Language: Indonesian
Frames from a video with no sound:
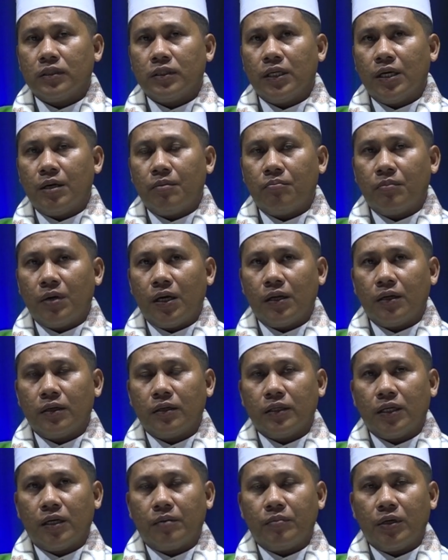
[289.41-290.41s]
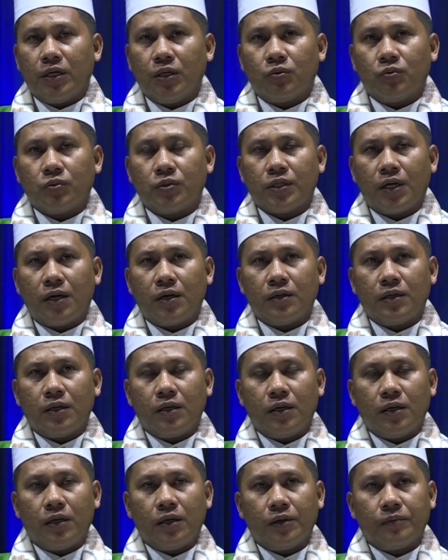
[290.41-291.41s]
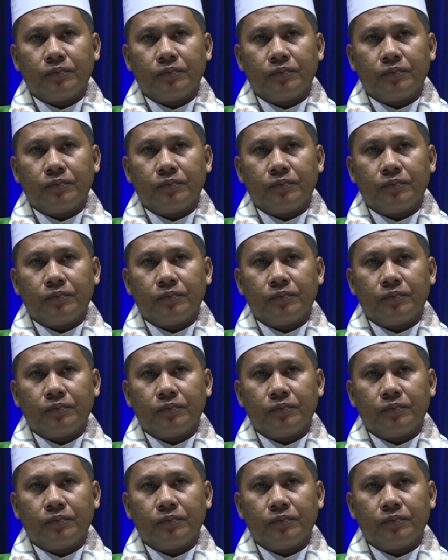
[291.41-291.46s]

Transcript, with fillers: zaman yang begitu canggih